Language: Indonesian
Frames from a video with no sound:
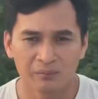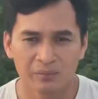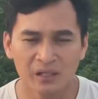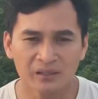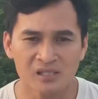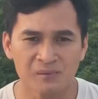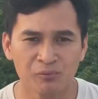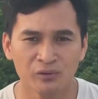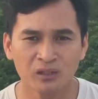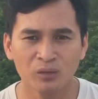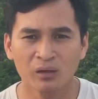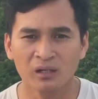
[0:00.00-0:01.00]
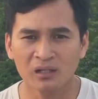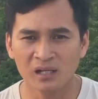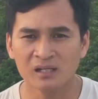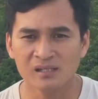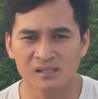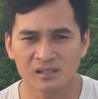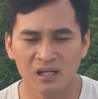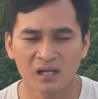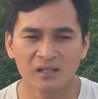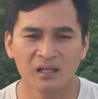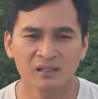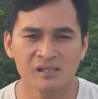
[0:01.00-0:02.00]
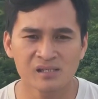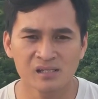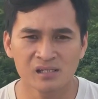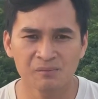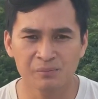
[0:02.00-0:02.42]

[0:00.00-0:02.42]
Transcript: Biaya tersebut dikeluarkan setelah nanti si